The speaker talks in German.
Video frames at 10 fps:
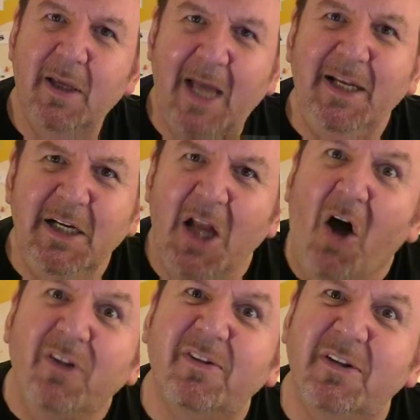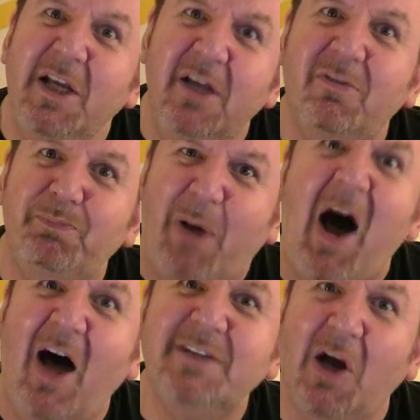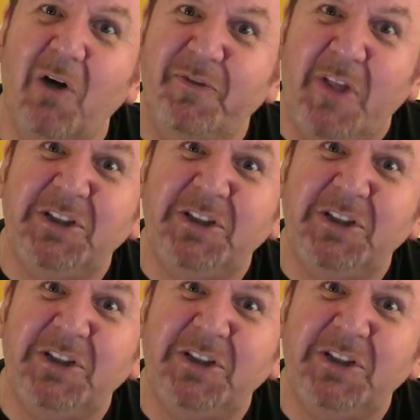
Getting lost is part of the